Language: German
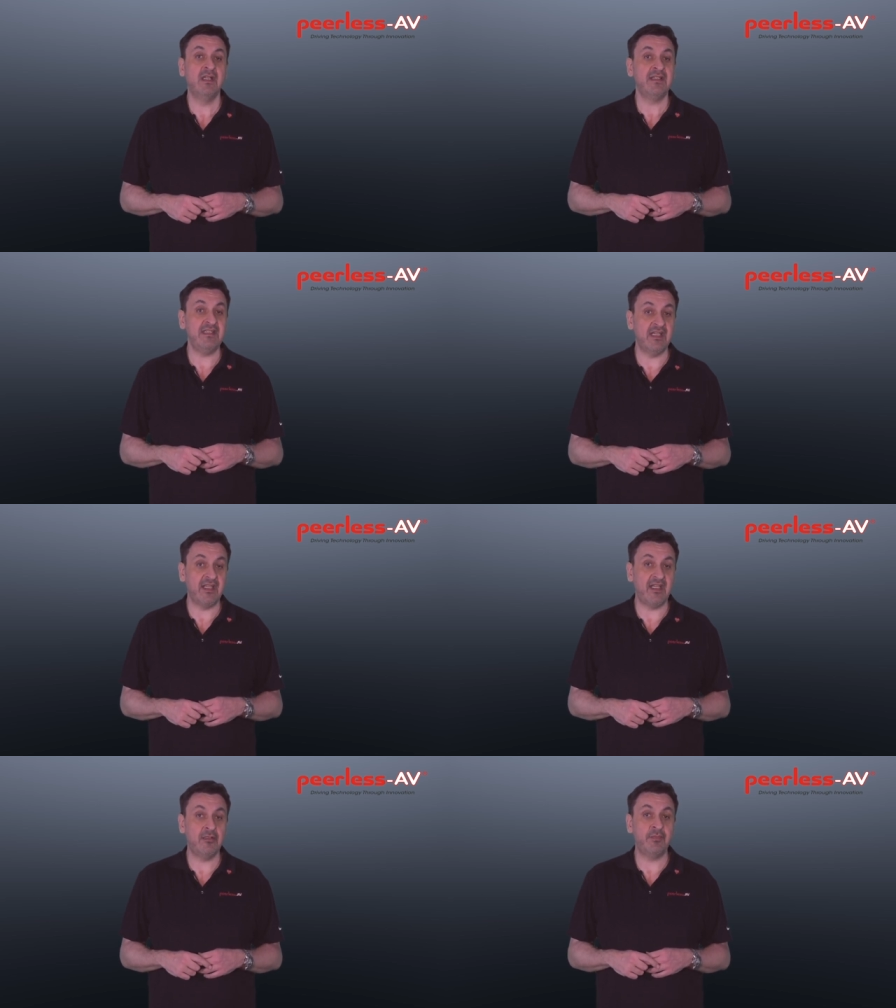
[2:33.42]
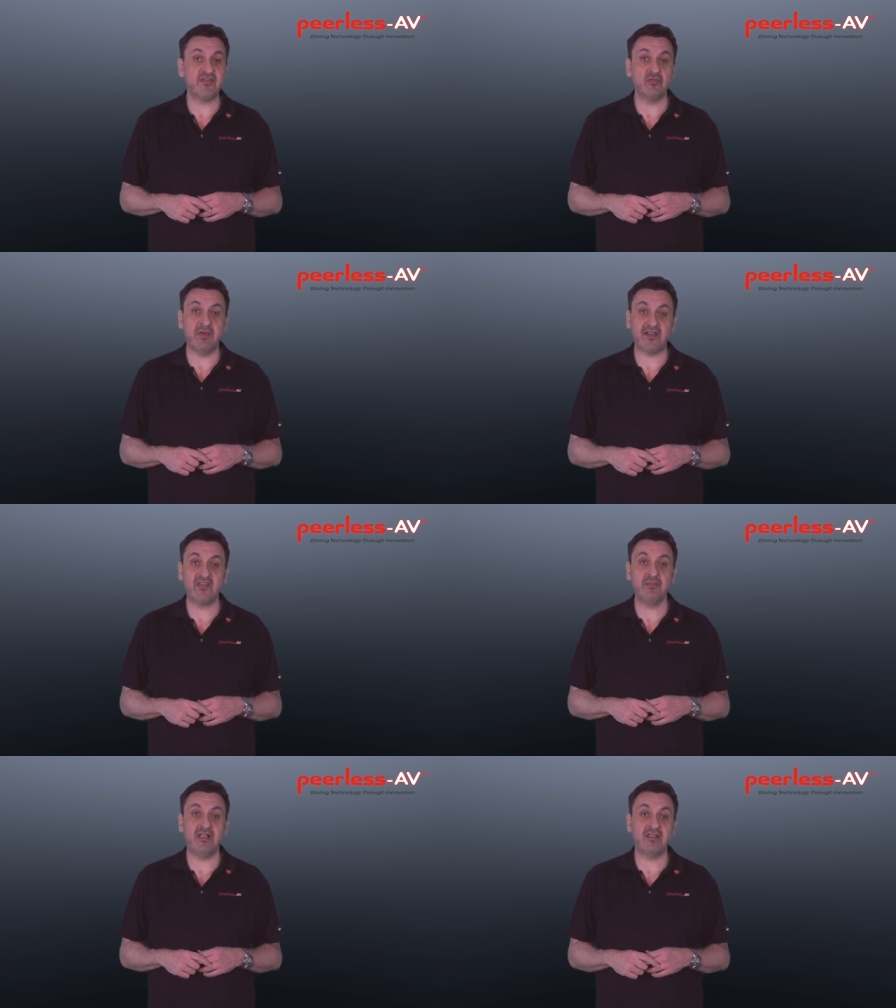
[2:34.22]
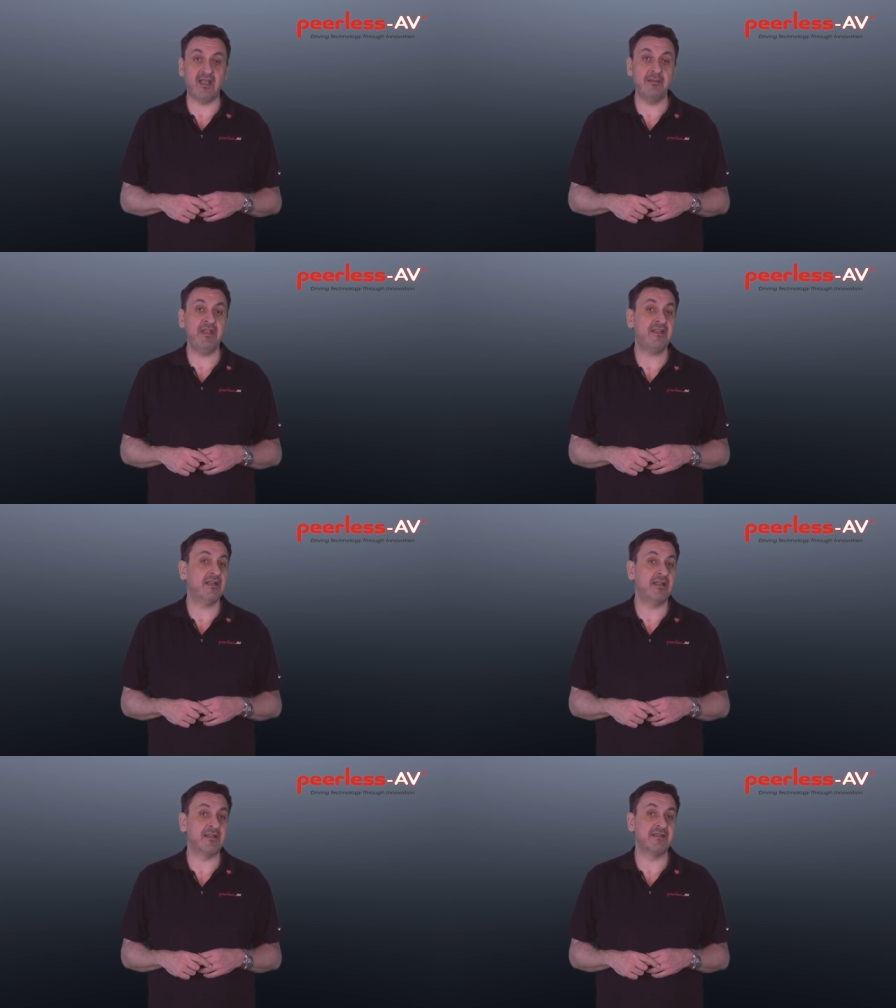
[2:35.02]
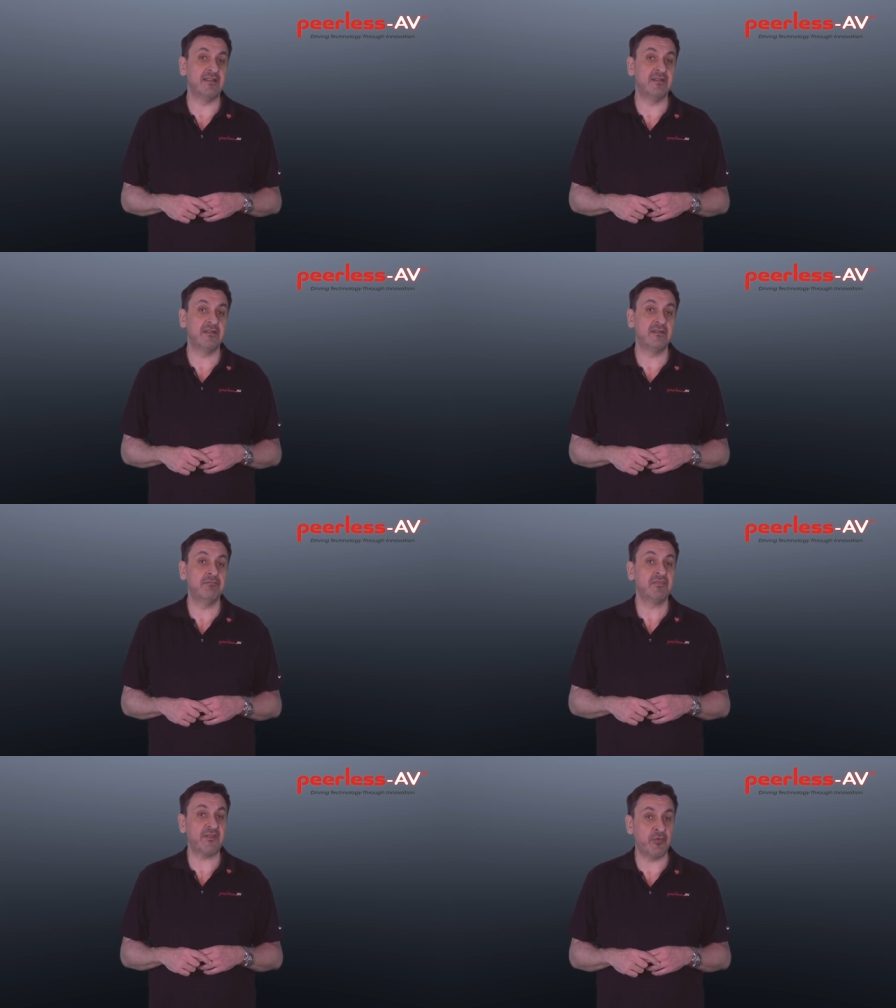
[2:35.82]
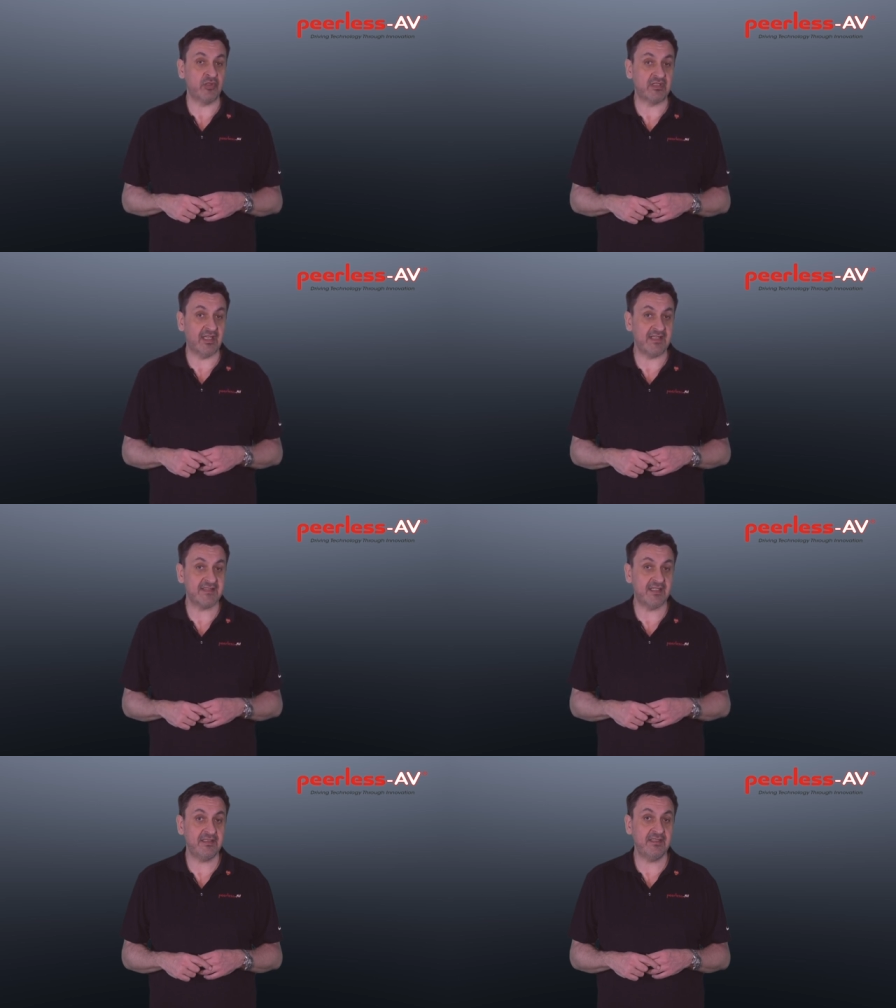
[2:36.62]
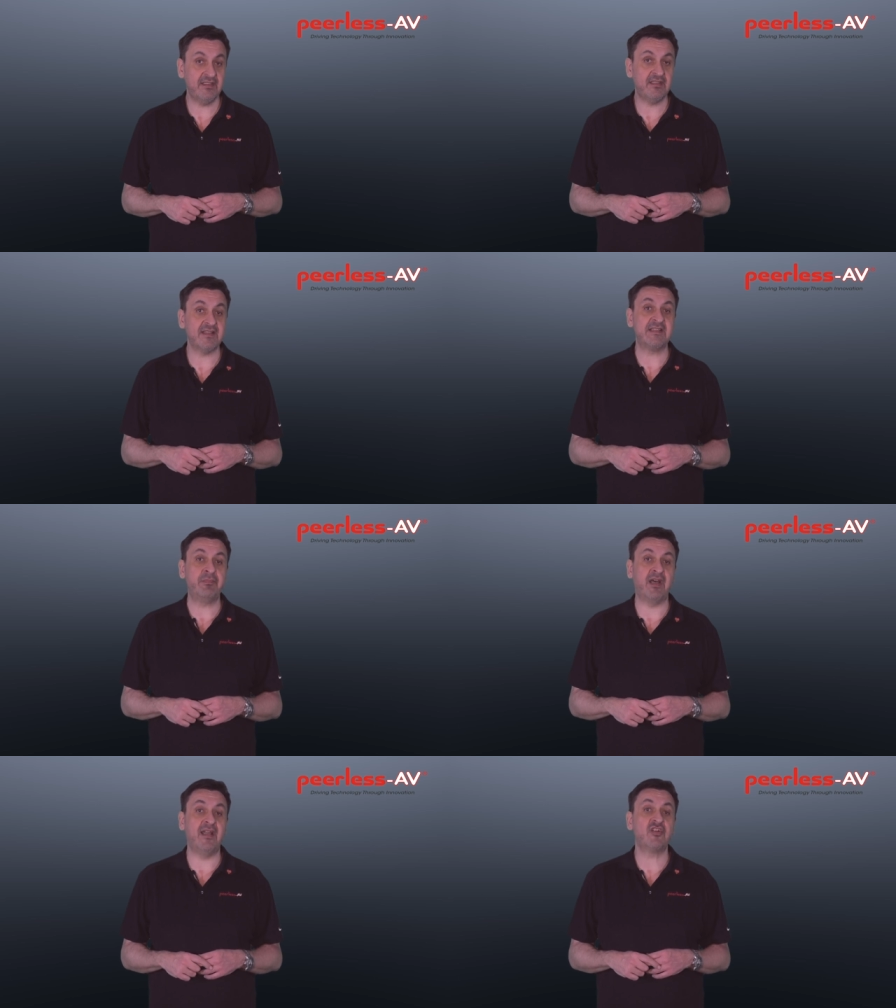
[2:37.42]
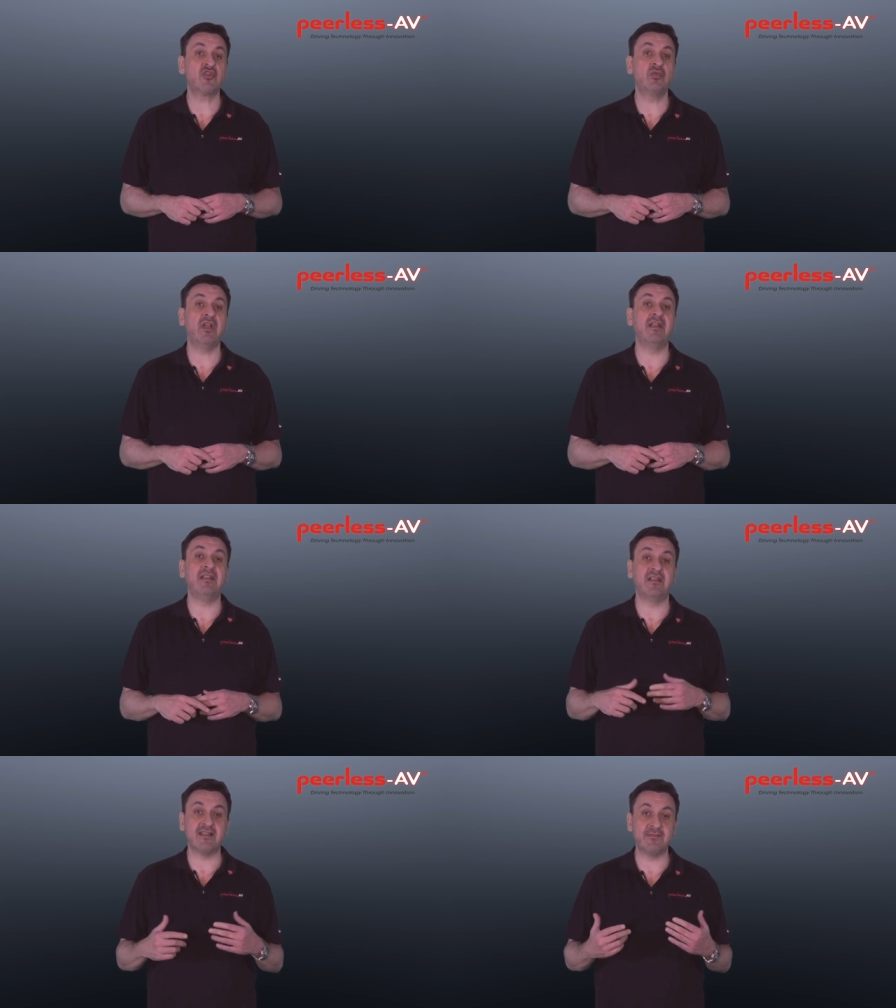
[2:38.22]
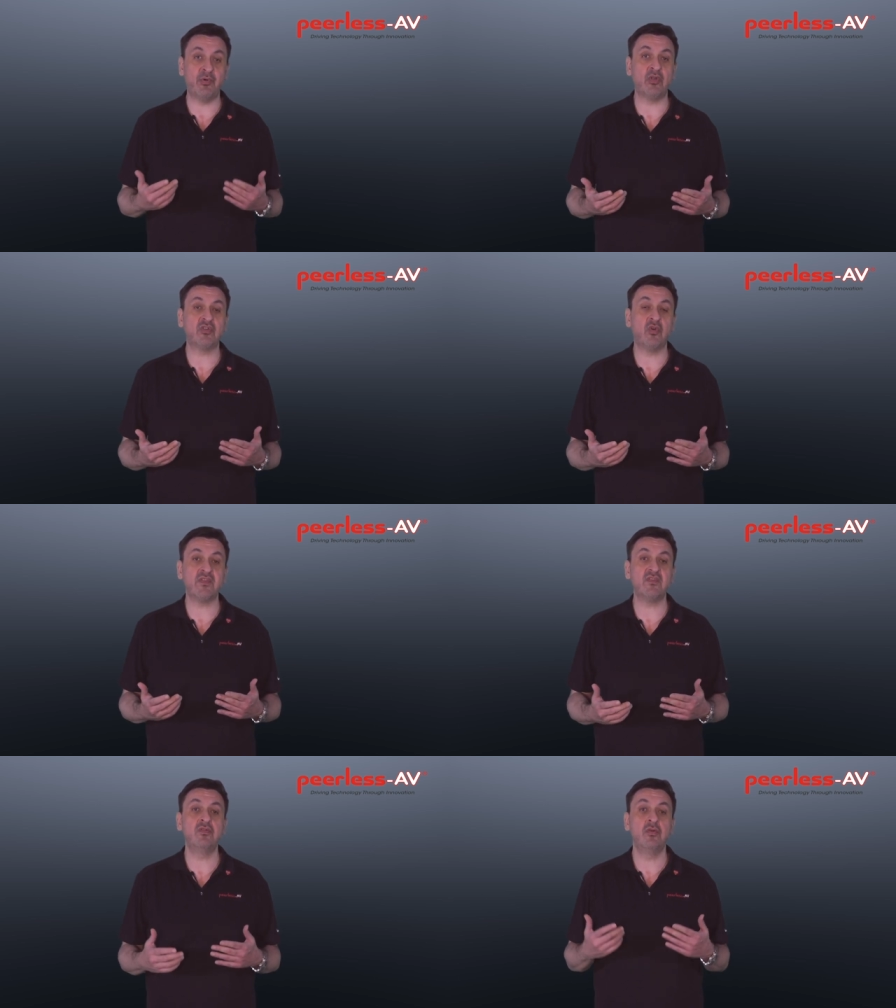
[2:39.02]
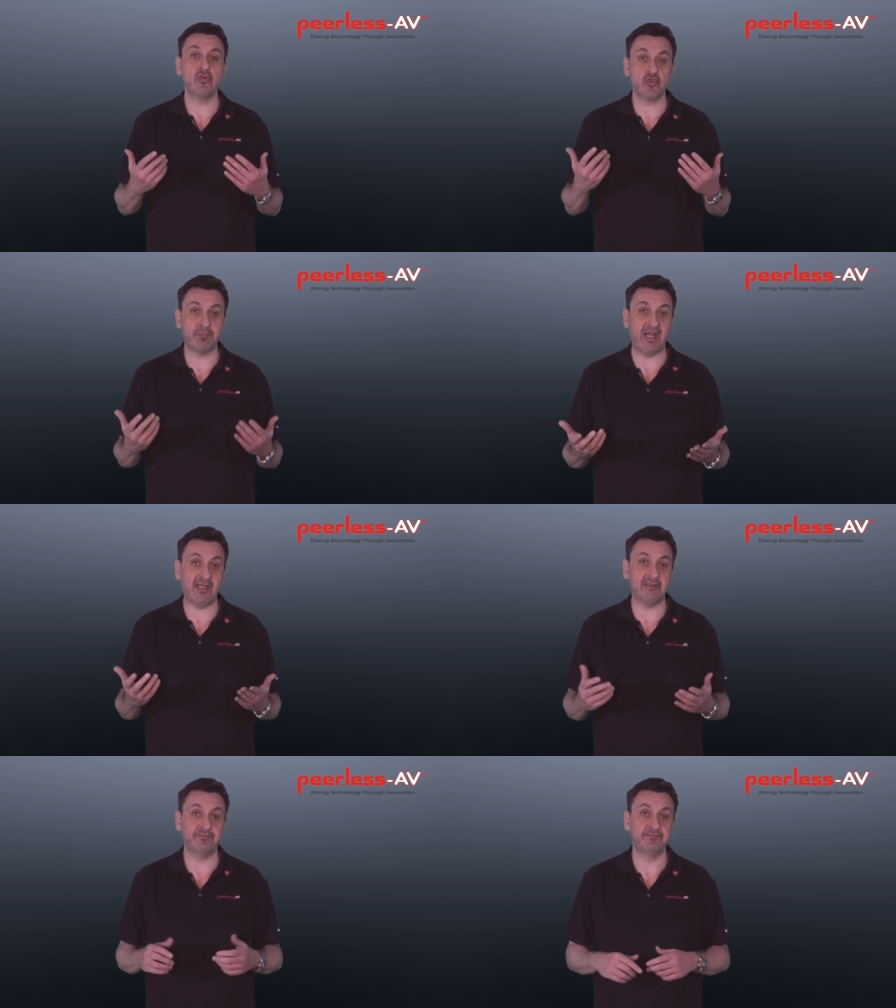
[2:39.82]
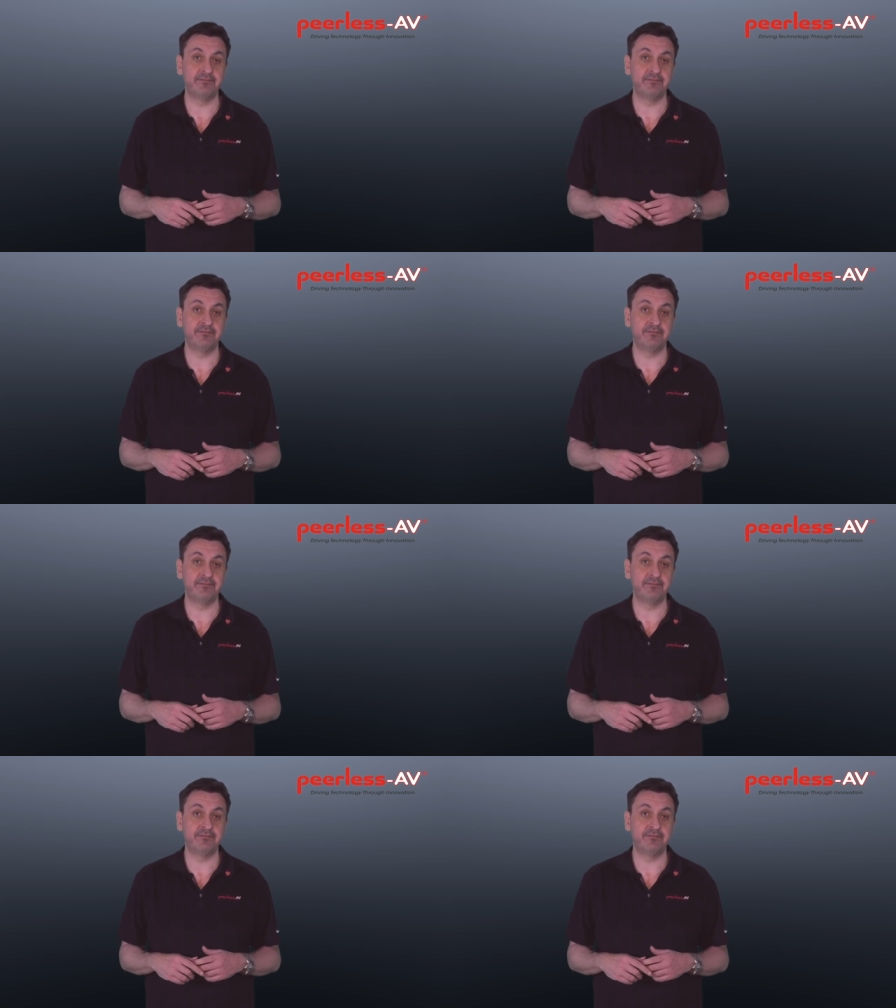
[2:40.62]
die in der Regel bis zu maximal drei Meter lang sind. Das bedeutet gleichzeitig, dass sie bereits schon an den Transportkosten sparen.